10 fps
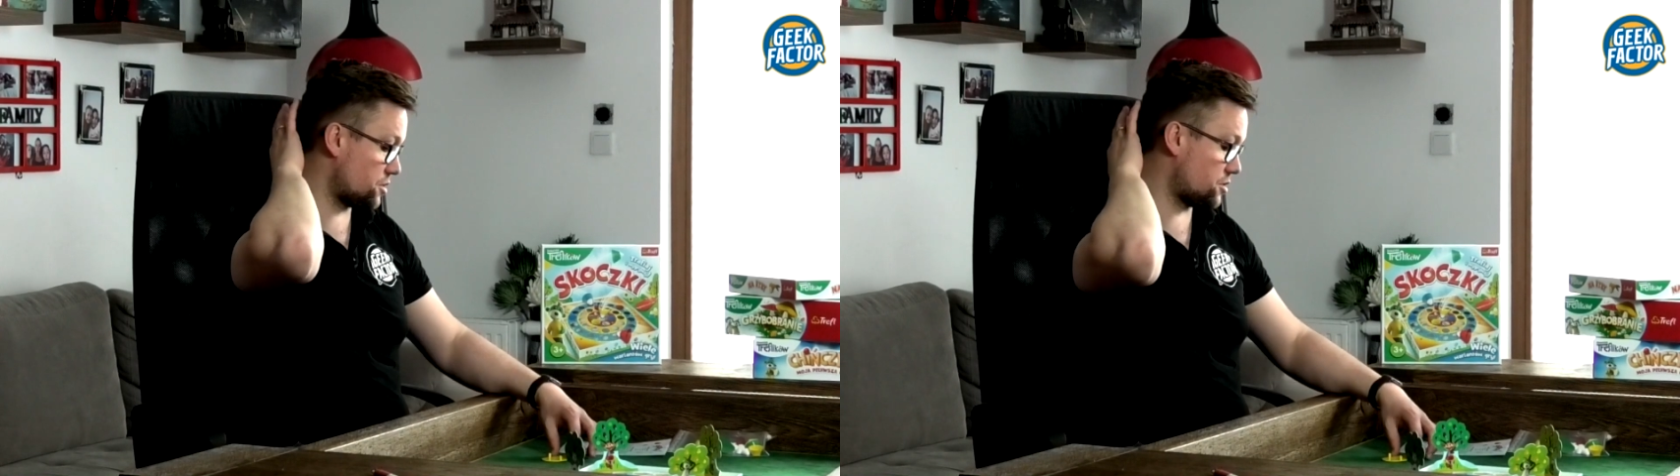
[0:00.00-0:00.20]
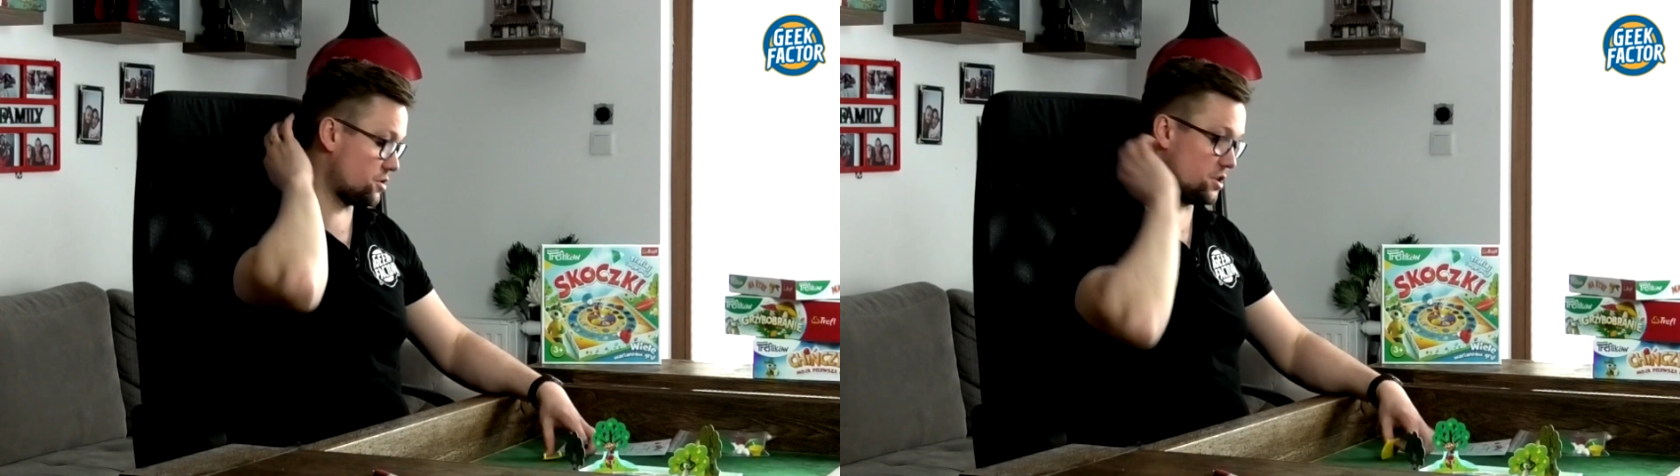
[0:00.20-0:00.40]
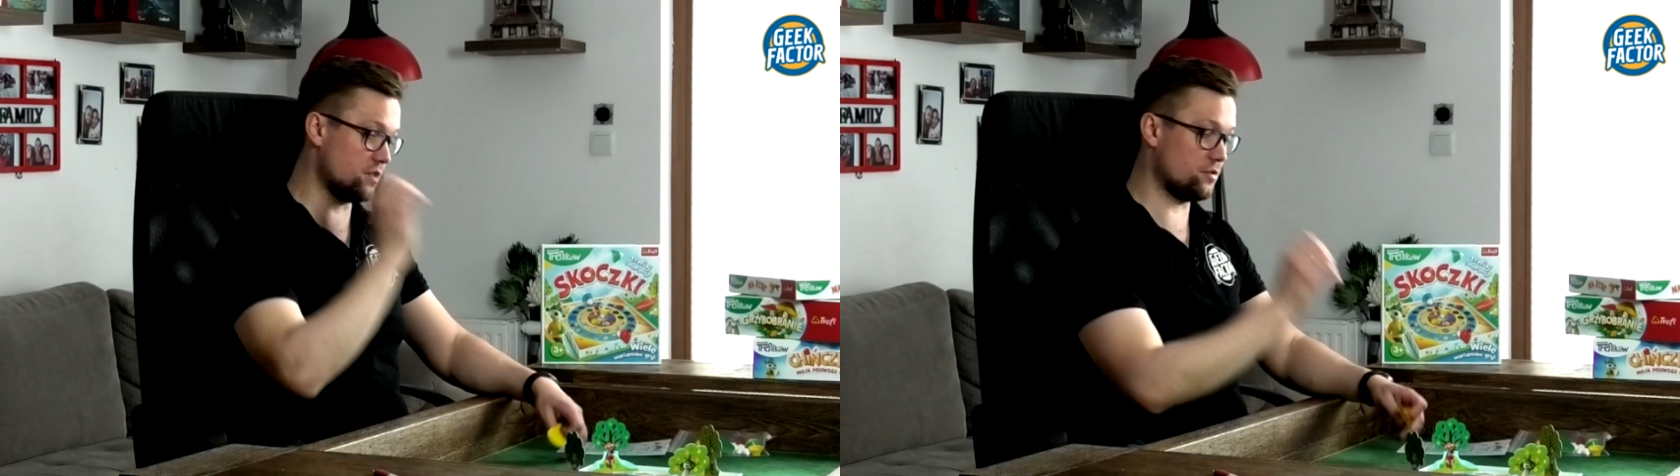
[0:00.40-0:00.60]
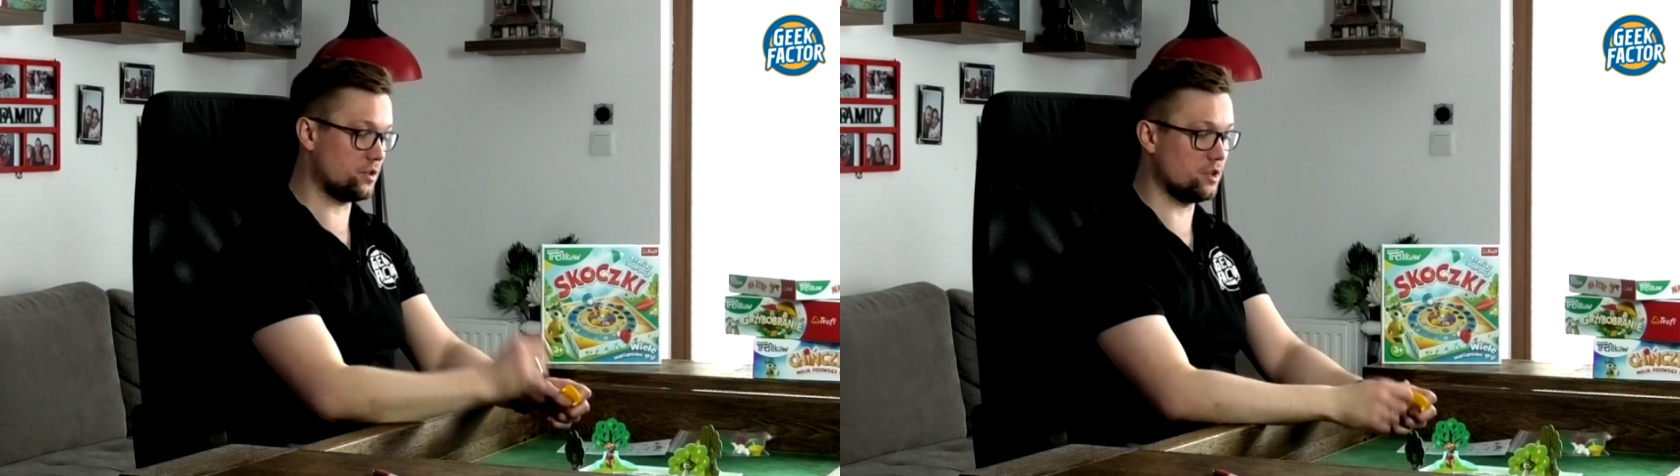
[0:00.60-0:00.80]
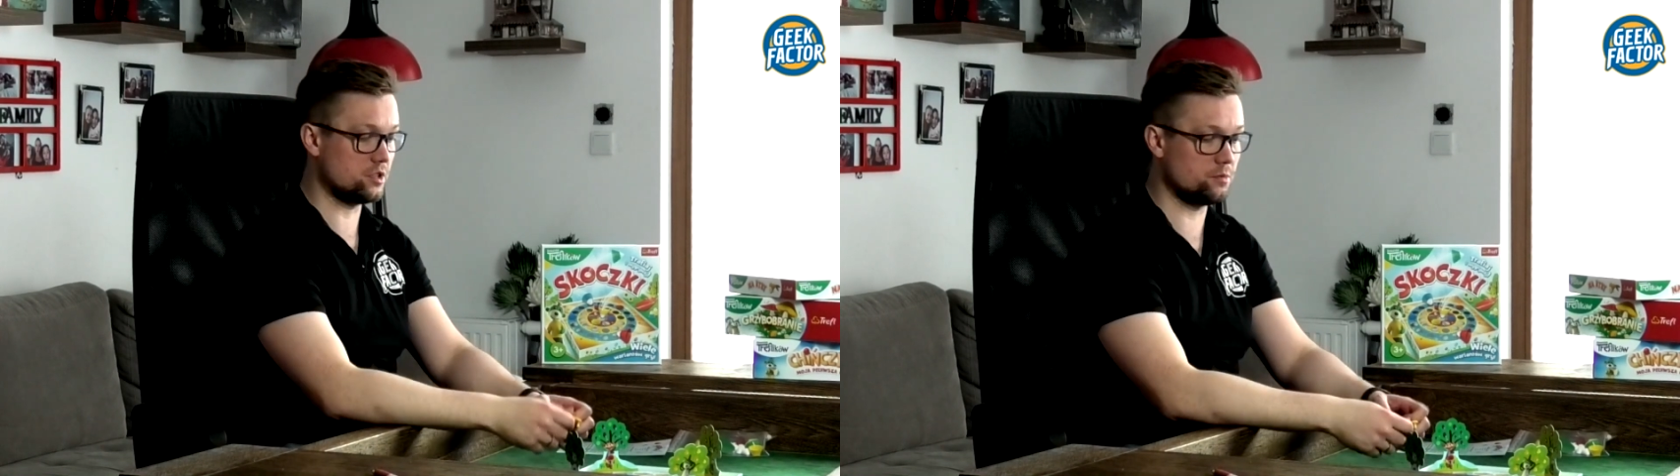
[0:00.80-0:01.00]

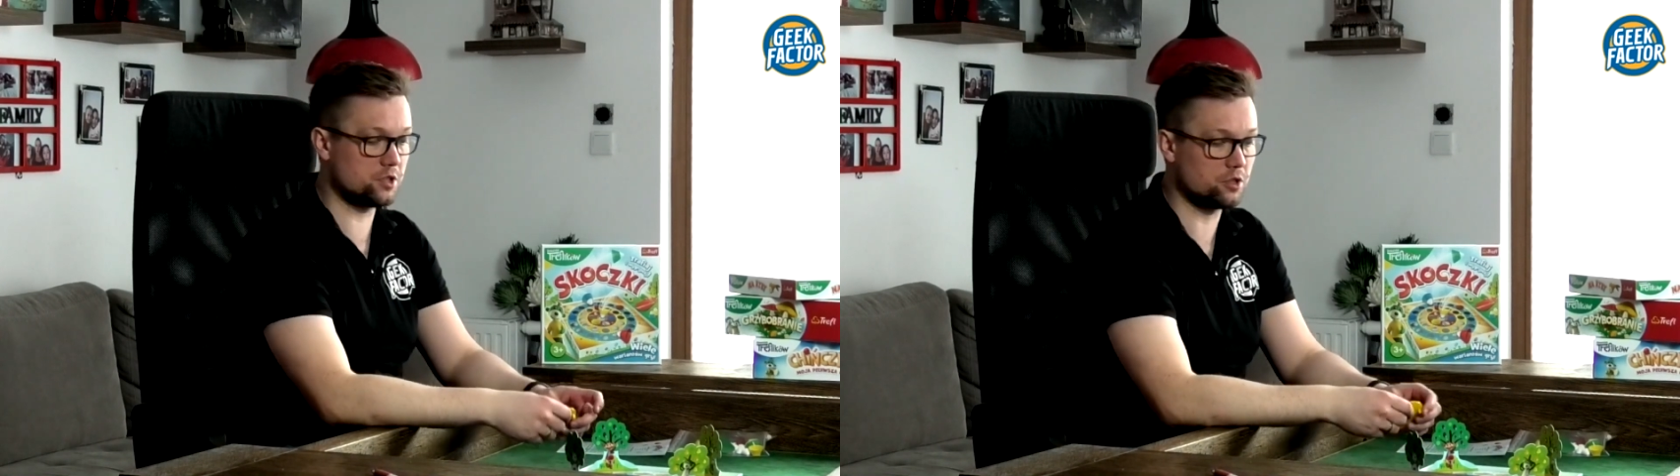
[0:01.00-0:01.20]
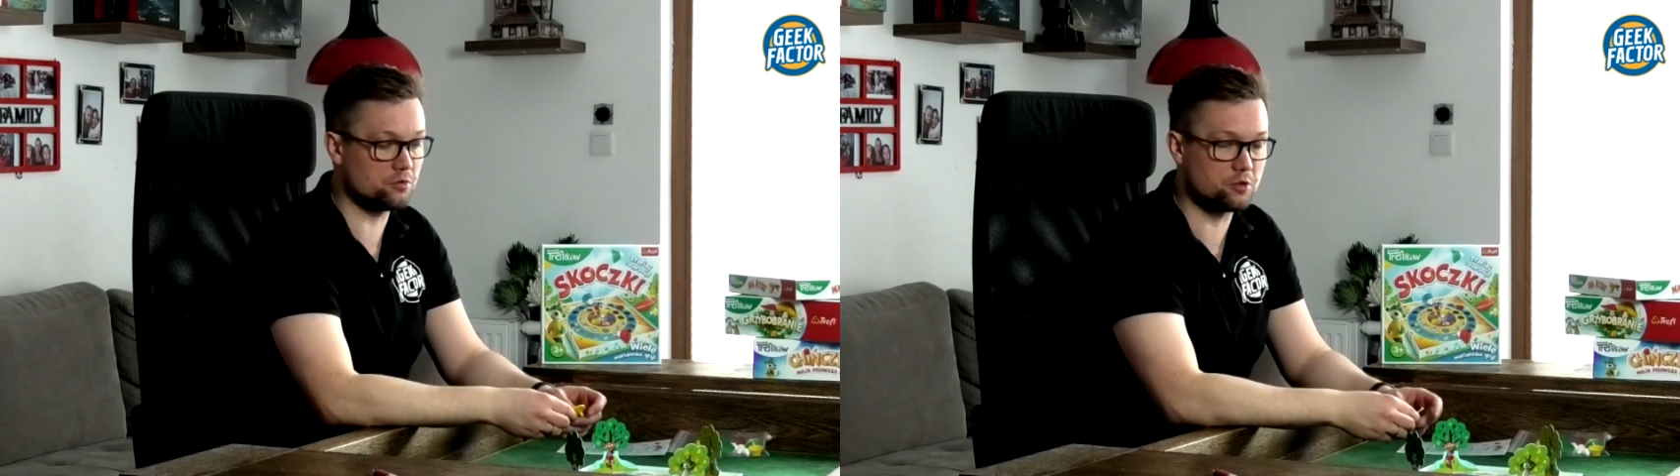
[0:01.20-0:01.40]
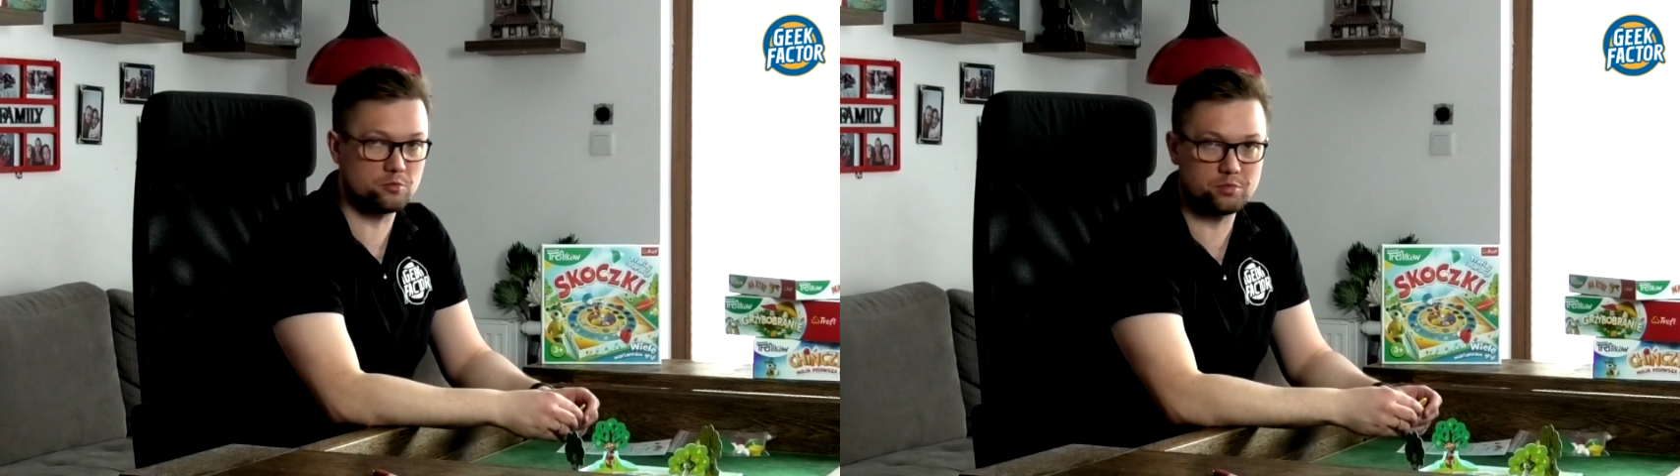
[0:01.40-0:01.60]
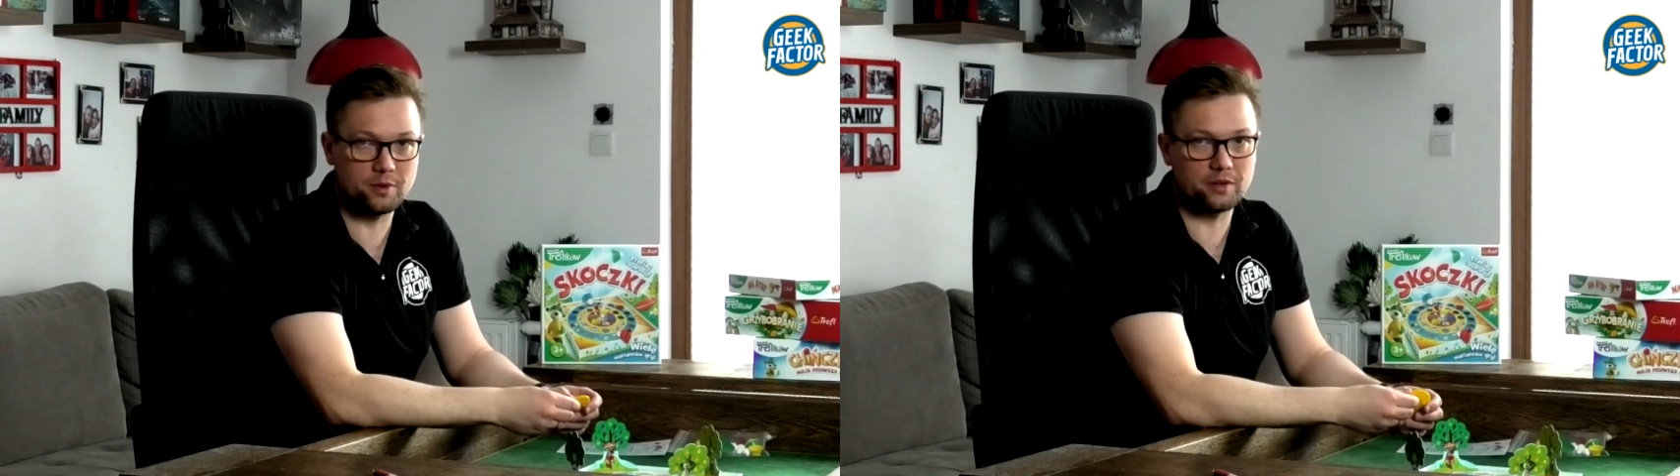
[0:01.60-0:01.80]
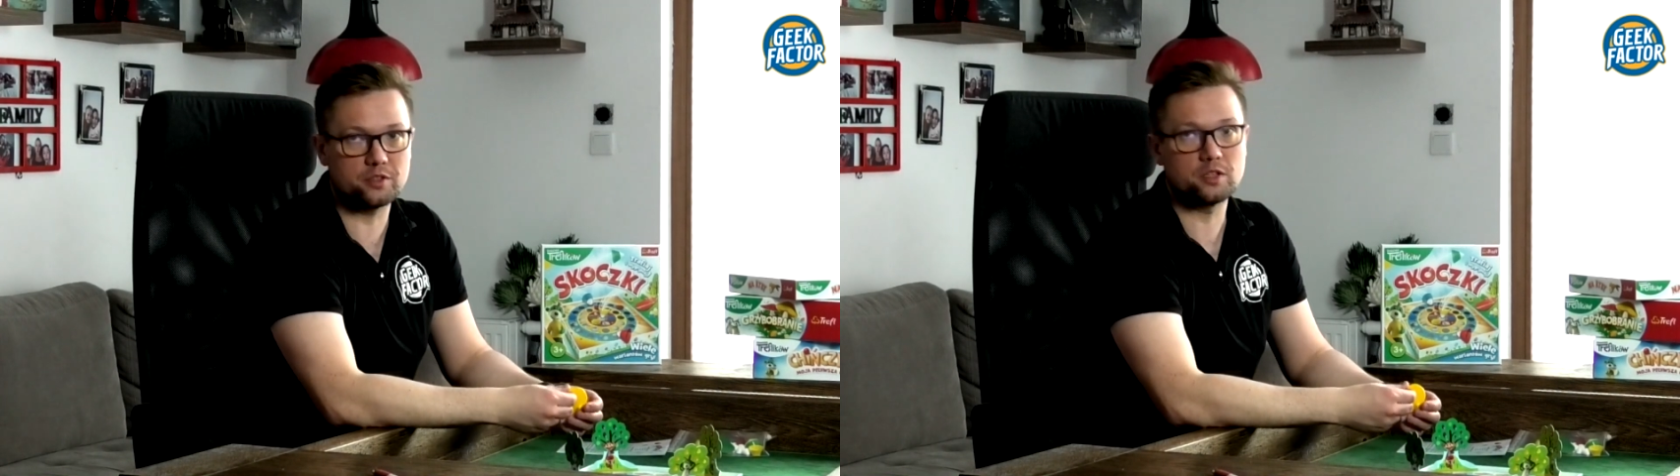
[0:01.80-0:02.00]
sobie, żeby się tą grą
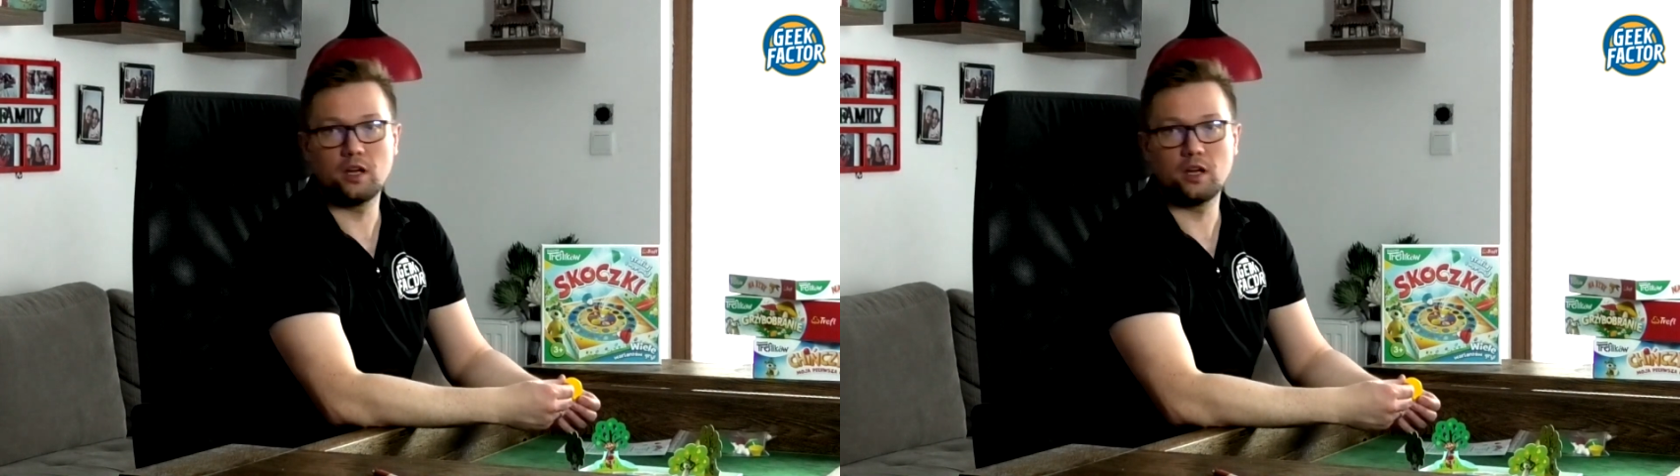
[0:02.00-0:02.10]
pobawić.